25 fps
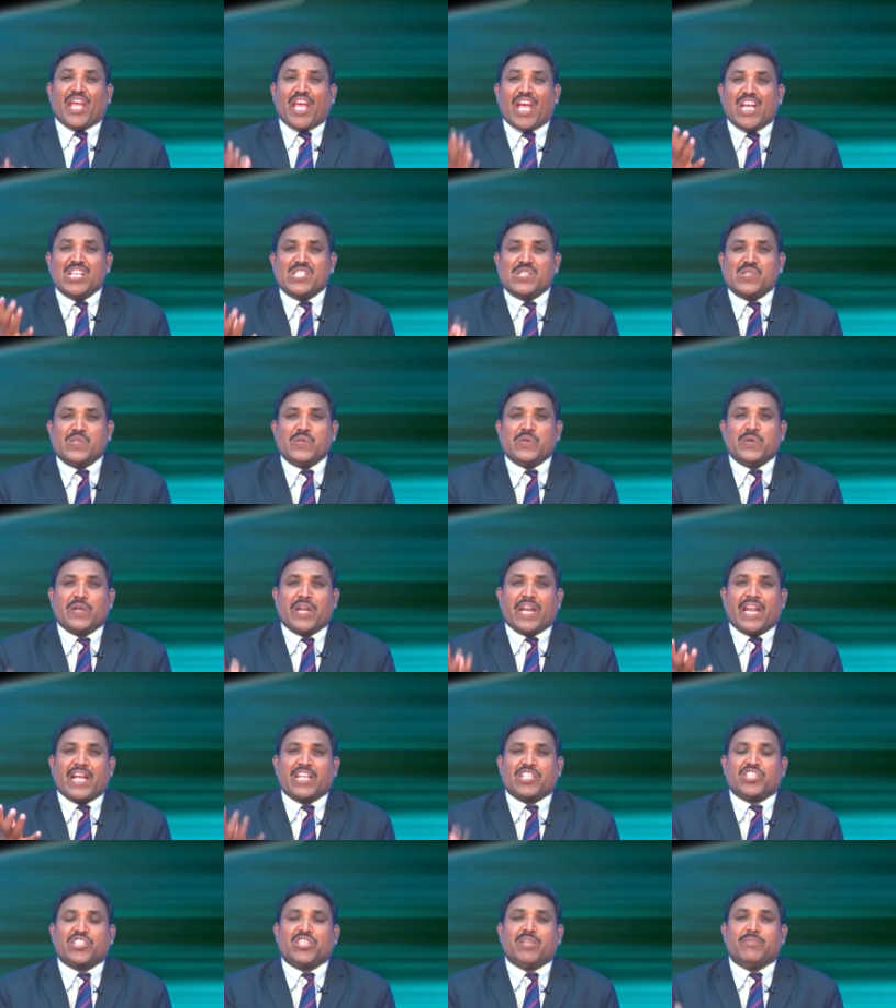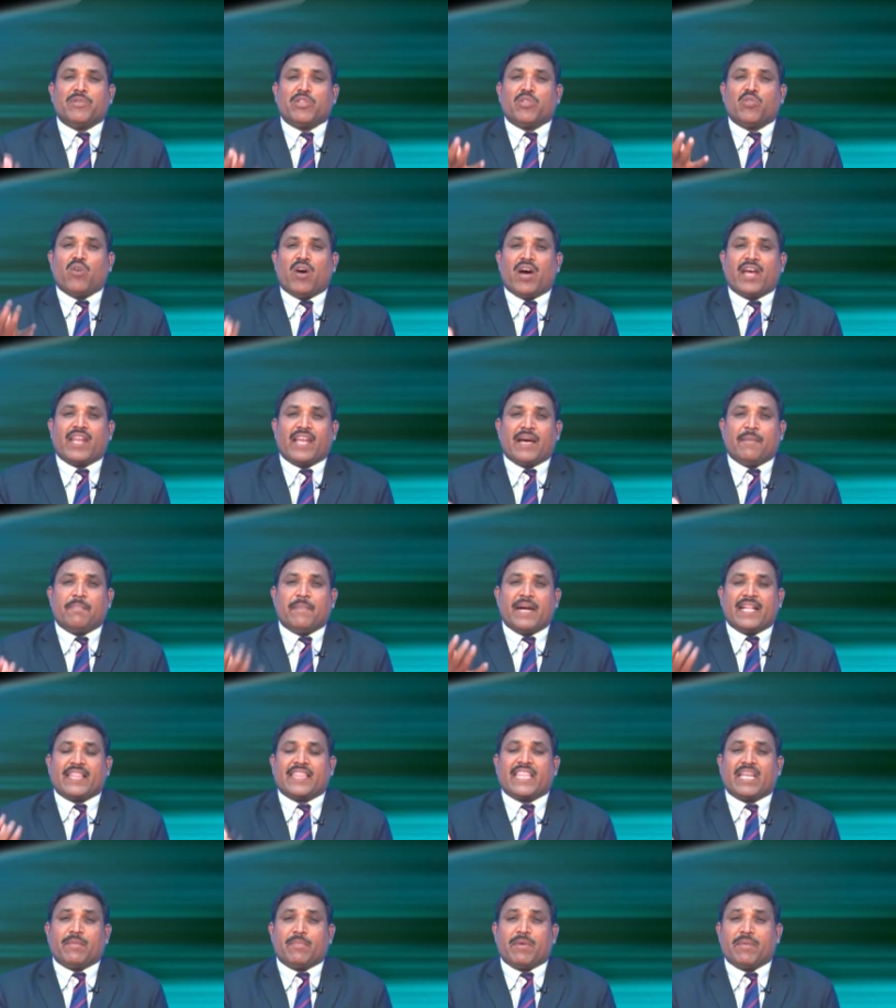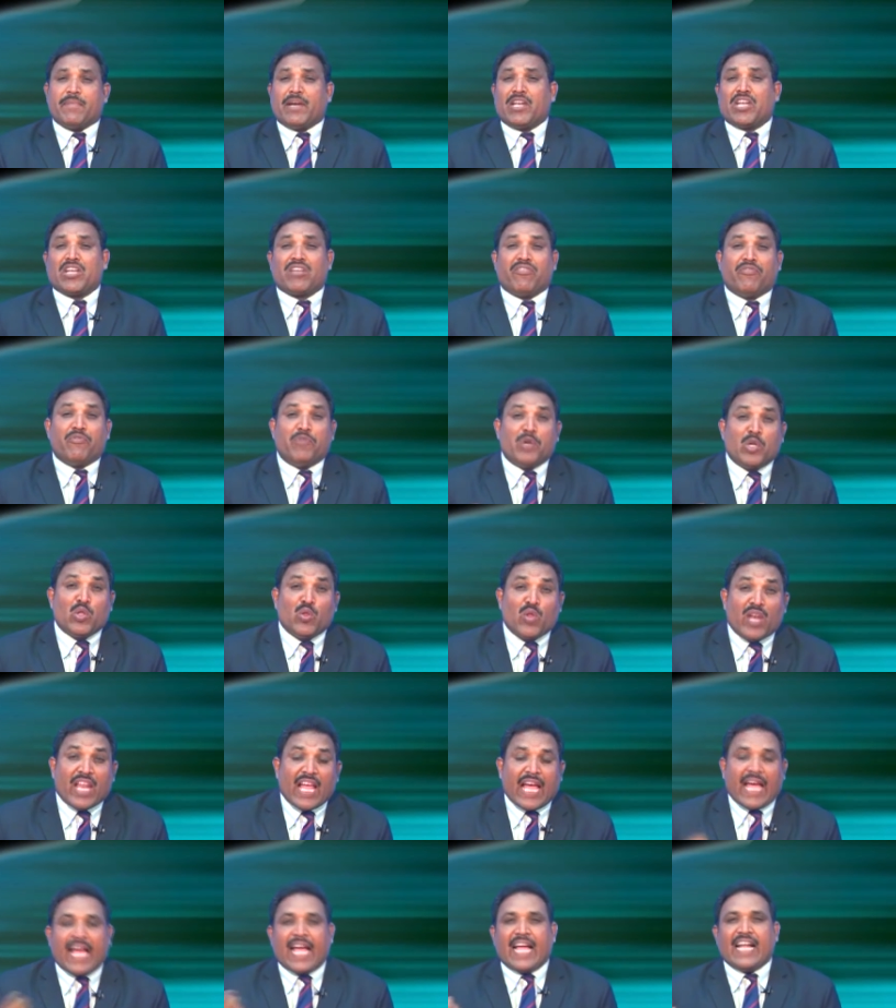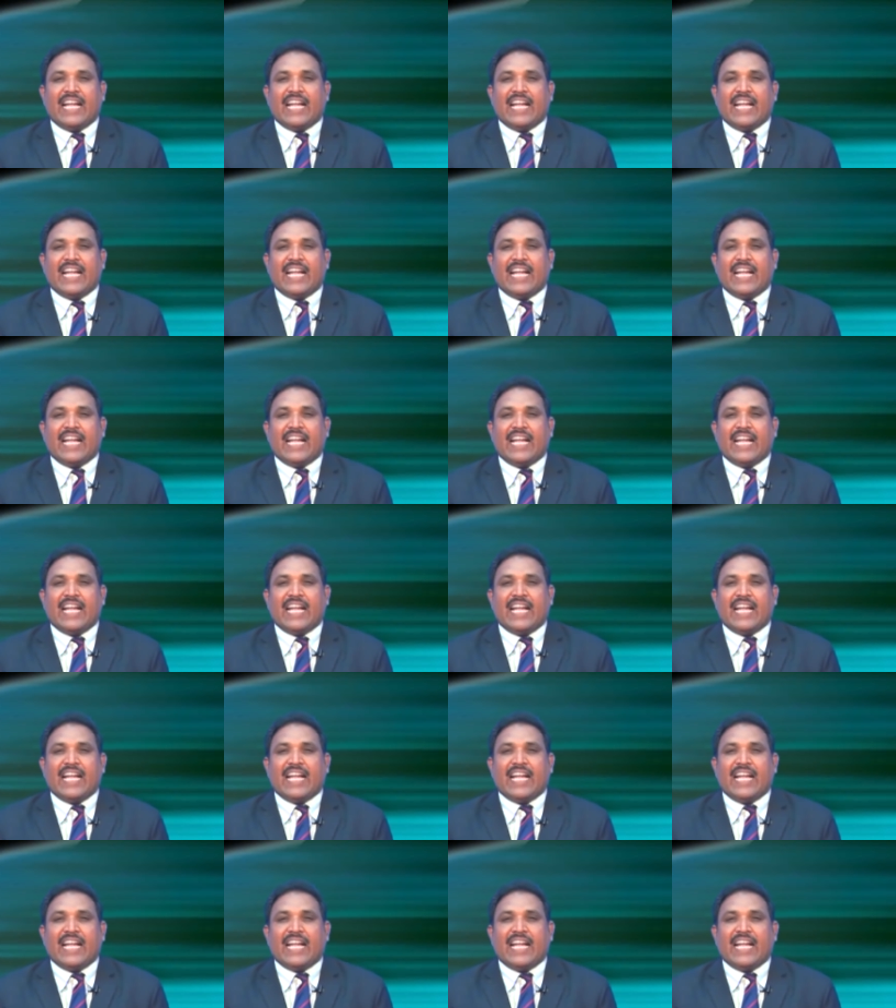ఏసు రక్తము ద్వారా మాత్రమే మనకు విడుదల